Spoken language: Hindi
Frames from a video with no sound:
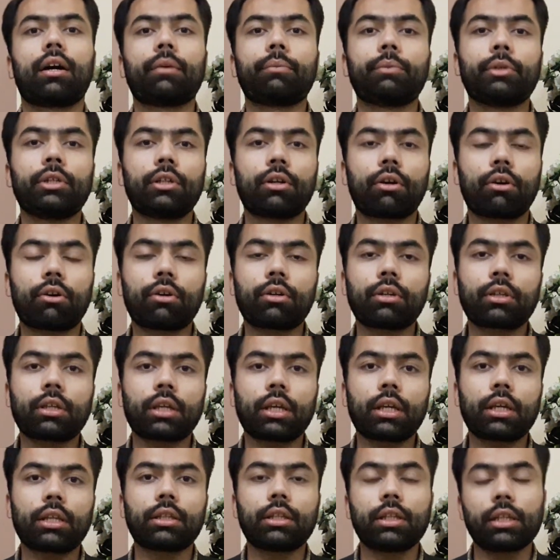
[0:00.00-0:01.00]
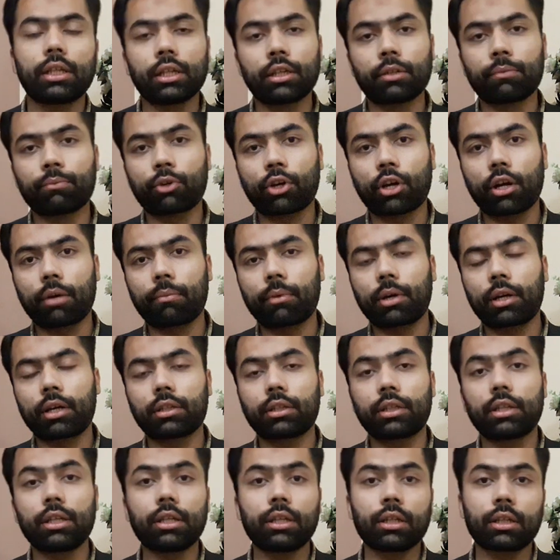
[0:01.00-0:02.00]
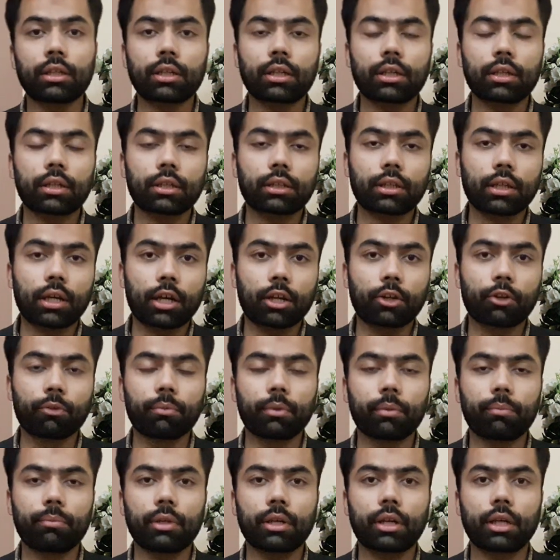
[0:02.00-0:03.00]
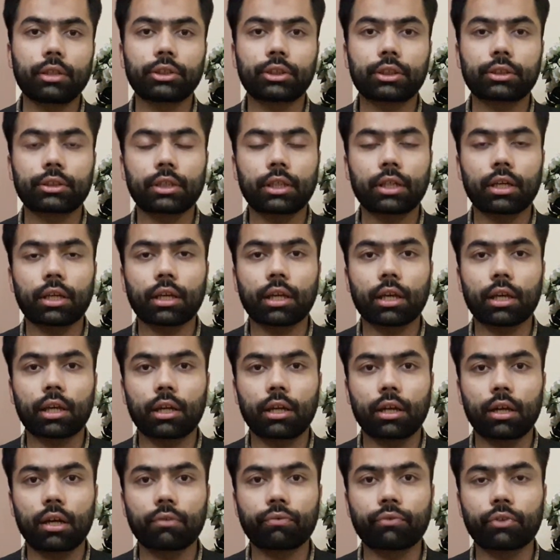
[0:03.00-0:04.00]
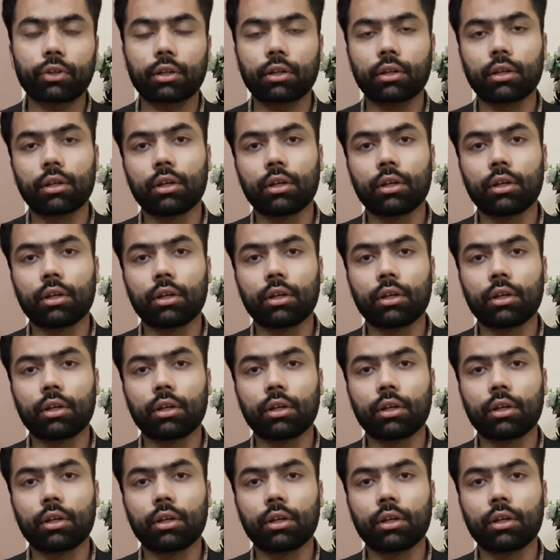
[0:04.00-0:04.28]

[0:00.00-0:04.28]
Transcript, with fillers: अभी लाहौर के दीगर मकाम दीगर थानों में भी आयशा सना के ख़िलाफ़